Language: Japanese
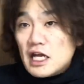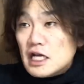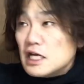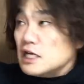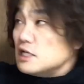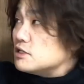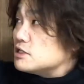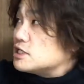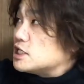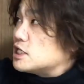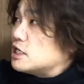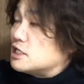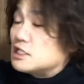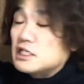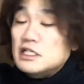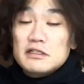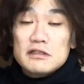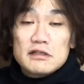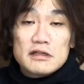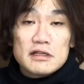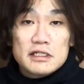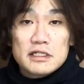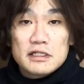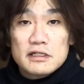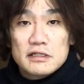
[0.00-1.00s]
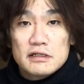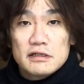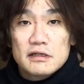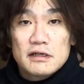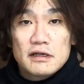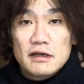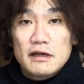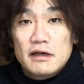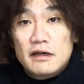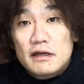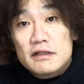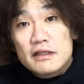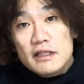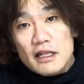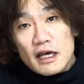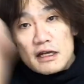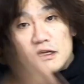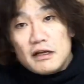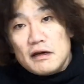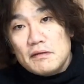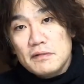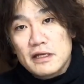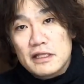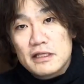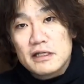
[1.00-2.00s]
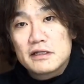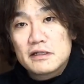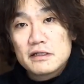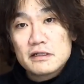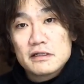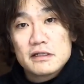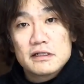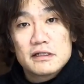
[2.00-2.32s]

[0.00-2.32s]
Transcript: 切る写真です。斜めです。